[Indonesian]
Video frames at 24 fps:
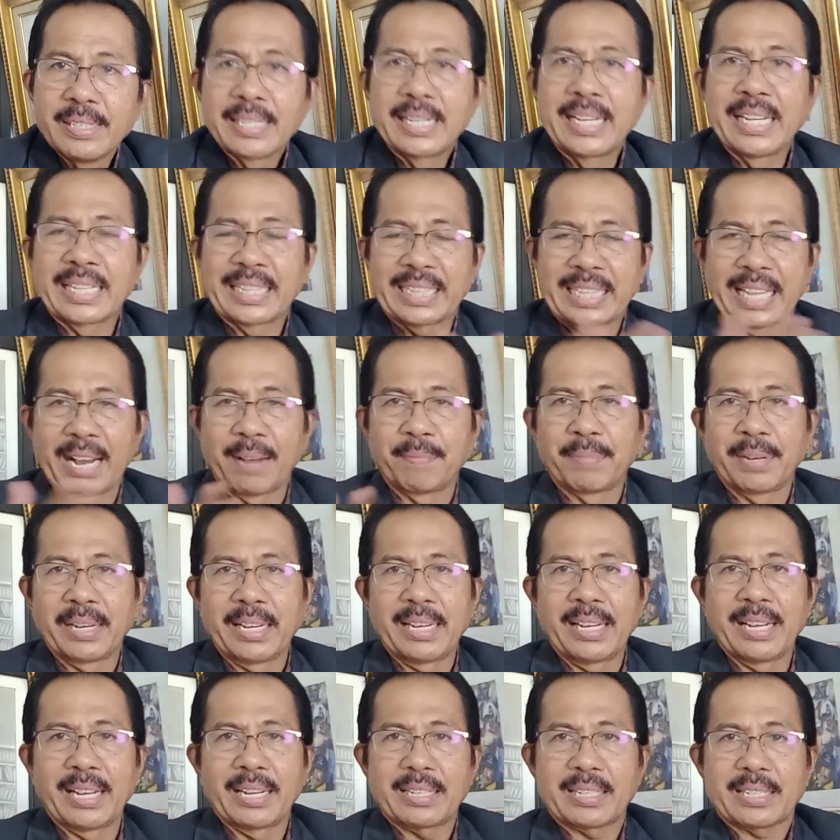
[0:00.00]
Kita
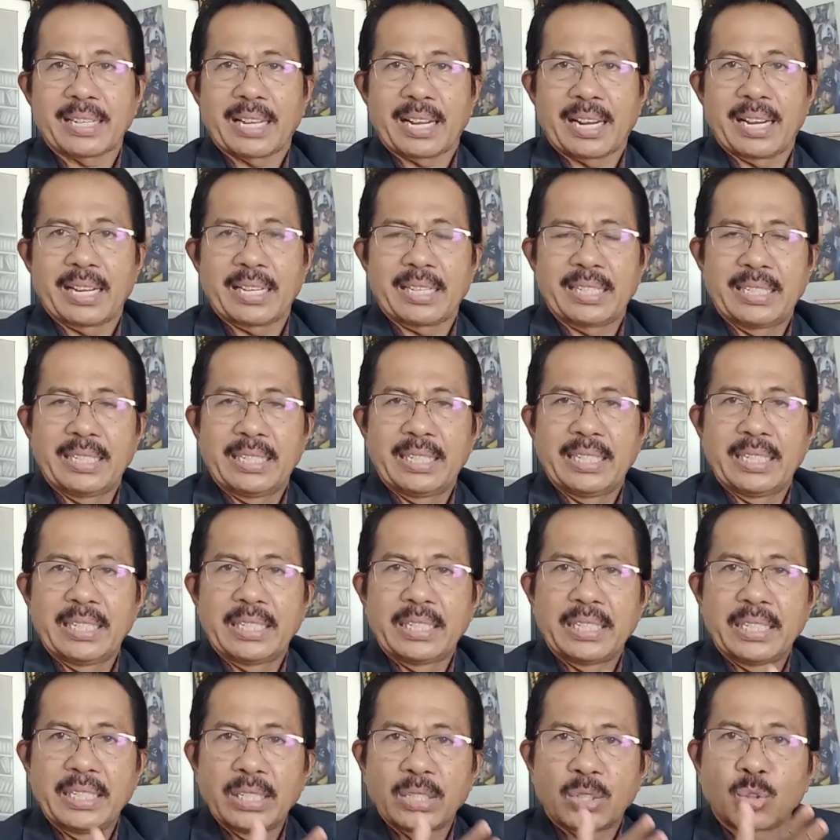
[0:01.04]
melihat sekarang ini
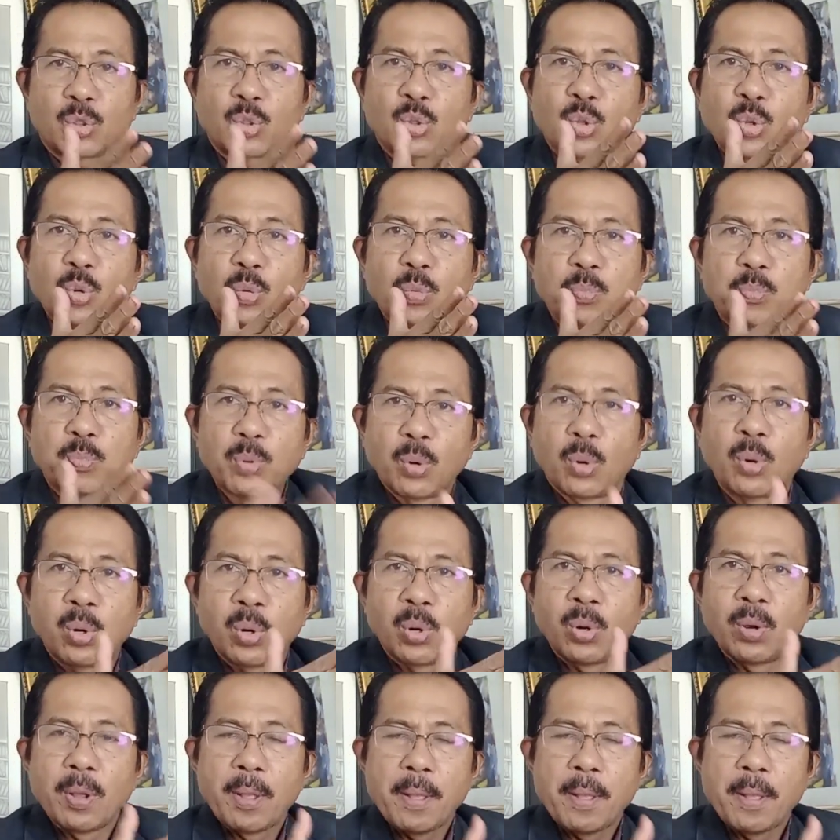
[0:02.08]
di tubuh